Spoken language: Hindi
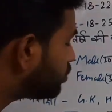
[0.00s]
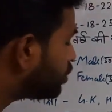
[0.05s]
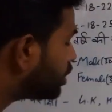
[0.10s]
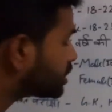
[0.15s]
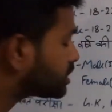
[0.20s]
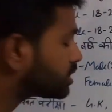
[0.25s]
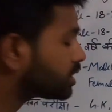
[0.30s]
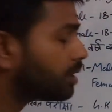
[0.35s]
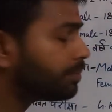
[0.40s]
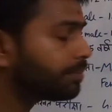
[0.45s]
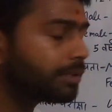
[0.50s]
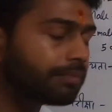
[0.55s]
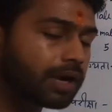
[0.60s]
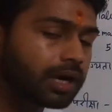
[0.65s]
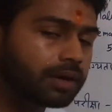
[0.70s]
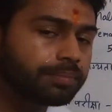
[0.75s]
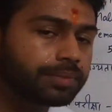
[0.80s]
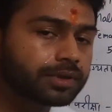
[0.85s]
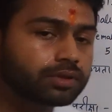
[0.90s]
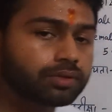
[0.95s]
डब्ल्यू एस का
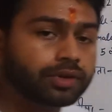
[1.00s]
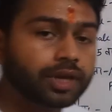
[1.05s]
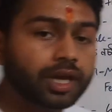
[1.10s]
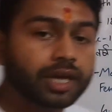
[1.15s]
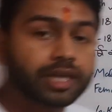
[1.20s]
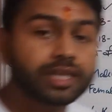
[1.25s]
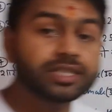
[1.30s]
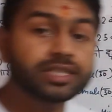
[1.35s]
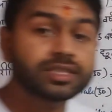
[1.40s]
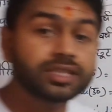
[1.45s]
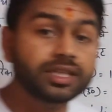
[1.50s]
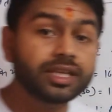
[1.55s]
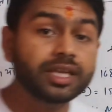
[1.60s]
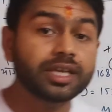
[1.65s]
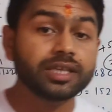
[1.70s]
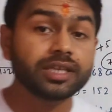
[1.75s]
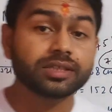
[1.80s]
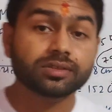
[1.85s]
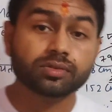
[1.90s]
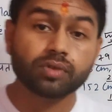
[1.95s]
प्रमाण पत्र हो गया इसलिए
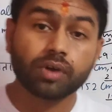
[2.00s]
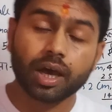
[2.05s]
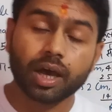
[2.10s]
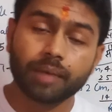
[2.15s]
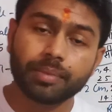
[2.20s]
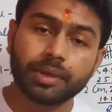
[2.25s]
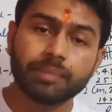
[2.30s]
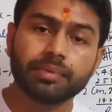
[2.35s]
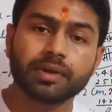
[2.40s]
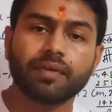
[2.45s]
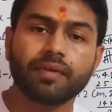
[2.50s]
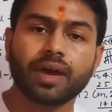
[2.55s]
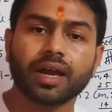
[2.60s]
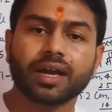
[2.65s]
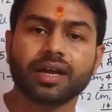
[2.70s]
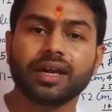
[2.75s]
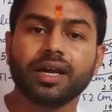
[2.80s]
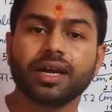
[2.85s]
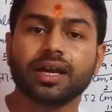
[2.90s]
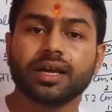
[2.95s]
इसको अभी बनवा
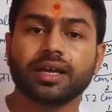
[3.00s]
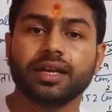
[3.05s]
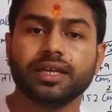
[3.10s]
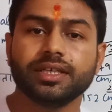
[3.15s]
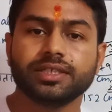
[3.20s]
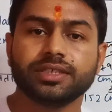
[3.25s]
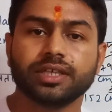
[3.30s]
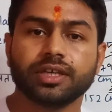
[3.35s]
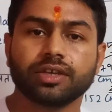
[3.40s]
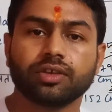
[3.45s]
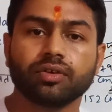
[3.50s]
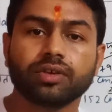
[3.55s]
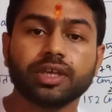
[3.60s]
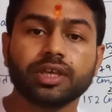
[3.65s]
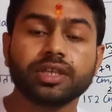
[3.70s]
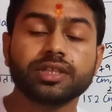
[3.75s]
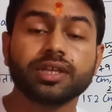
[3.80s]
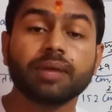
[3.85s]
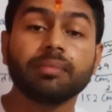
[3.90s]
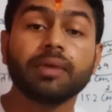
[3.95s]
कर रख लीजिए
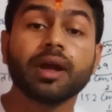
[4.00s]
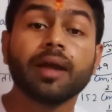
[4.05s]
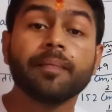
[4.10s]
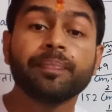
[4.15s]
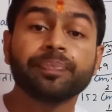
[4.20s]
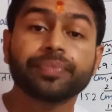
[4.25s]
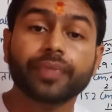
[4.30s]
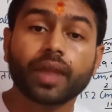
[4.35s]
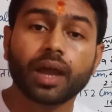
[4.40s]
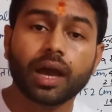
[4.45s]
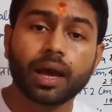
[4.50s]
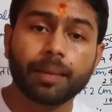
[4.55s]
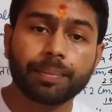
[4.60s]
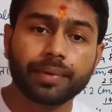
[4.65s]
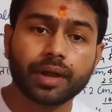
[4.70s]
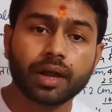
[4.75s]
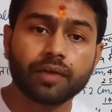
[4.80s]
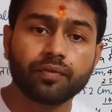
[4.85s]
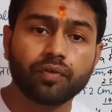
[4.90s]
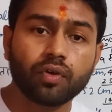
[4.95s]
क्योंकि जब
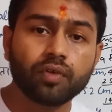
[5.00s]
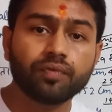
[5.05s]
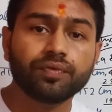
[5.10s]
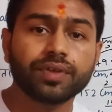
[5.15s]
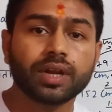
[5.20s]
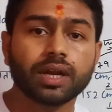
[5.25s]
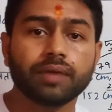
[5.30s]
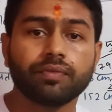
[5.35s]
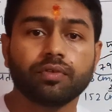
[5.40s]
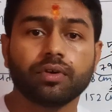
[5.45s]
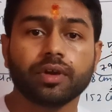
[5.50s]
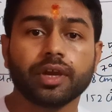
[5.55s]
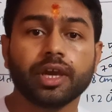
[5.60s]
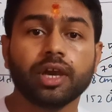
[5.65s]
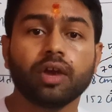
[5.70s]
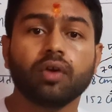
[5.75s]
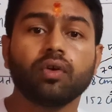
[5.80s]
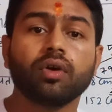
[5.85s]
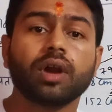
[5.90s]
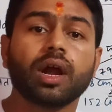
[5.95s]
आपका फॉर्म फिलअप
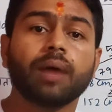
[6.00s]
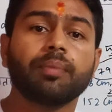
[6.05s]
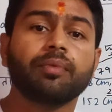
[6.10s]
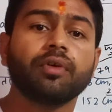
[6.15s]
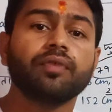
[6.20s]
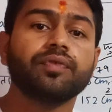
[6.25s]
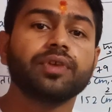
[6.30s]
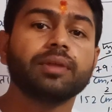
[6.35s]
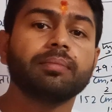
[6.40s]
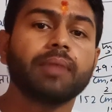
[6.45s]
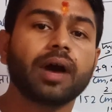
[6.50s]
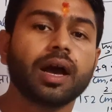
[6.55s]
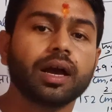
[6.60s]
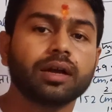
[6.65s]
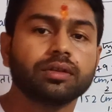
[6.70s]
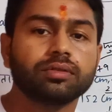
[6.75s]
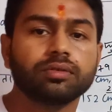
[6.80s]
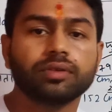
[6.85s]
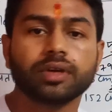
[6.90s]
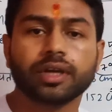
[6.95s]
होंगे और आपको फिर
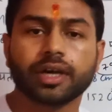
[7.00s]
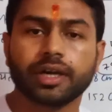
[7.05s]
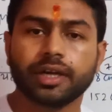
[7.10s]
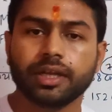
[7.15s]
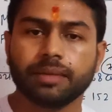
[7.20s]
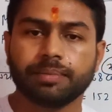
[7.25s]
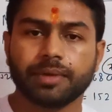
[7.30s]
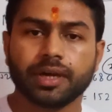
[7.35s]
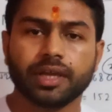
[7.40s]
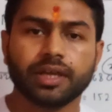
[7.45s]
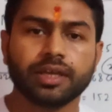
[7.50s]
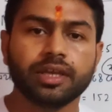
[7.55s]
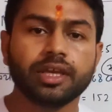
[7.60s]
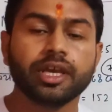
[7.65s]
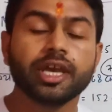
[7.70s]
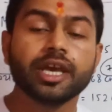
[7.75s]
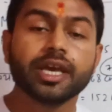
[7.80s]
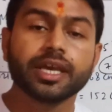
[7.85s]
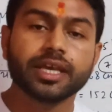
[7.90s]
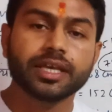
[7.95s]
भाग दौड़ करनी पड़ेगी
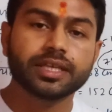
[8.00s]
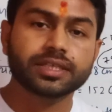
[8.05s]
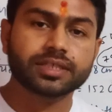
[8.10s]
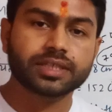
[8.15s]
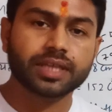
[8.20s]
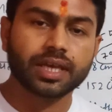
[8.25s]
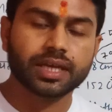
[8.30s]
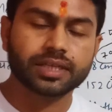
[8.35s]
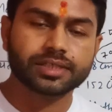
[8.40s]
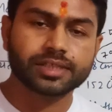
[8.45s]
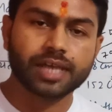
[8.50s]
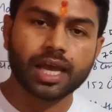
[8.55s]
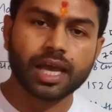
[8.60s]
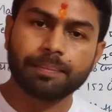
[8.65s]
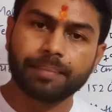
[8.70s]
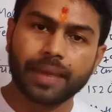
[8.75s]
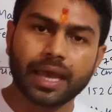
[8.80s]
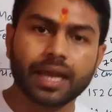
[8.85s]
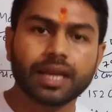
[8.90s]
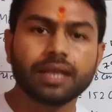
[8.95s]
इससे अच्छा
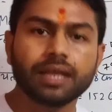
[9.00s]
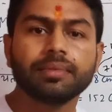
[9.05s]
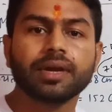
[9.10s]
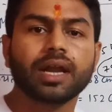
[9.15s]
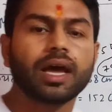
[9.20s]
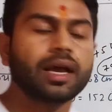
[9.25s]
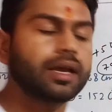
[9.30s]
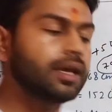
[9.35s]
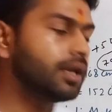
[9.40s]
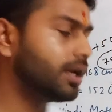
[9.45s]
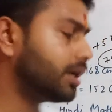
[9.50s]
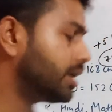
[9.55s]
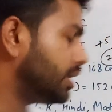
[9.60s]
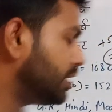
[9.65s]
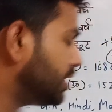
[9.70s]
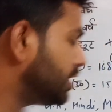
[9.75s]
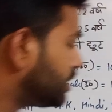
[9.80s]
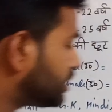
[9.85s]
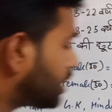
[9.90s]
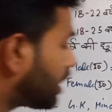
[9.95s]
पहले ही बना के रख
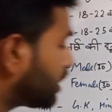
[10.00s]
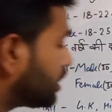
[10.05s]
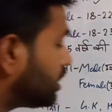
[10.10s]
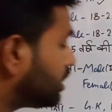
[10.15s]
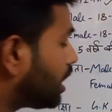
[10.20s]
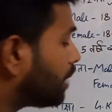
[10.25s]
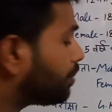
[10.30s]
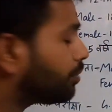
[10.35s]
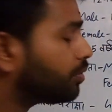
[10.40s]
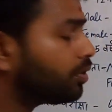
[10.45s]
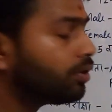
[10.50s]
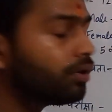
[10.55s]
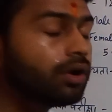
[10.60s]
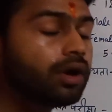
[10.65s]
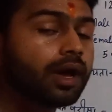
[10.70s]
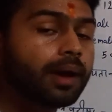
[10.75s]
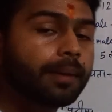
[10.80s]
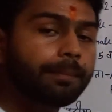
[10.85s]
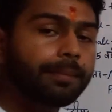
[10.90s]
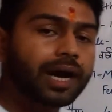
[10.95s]
लिए ताकि आपको
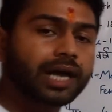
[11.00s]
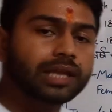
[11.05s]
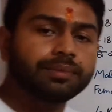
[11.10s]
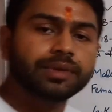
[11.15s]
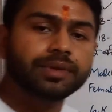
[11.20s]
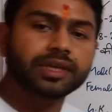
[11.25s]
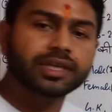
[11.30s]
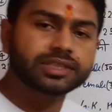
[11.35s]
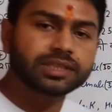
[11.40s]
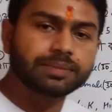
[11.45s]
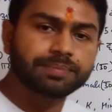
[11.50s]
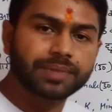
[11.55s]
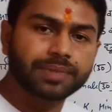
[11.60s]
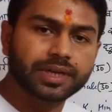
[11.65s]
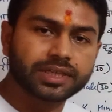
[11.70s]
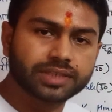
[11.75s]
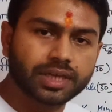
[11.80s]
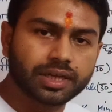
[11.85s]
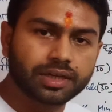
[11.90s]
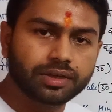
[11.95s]
बाद में किसी
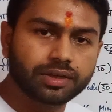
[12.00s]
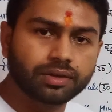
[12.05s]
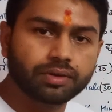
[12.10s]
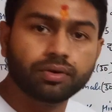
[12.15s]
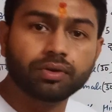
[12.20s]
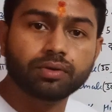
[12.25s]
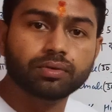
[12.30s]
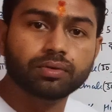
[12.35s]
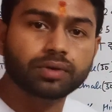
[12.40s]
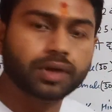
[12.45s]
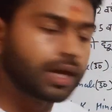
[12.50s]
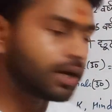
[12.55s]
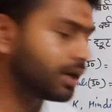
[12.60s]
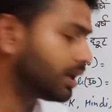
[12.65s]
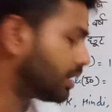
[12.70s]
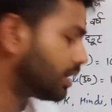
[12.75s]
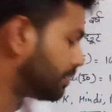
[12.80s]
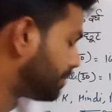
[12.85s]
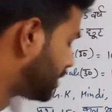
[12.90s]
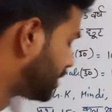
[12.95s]
परेशानी को उठाना ना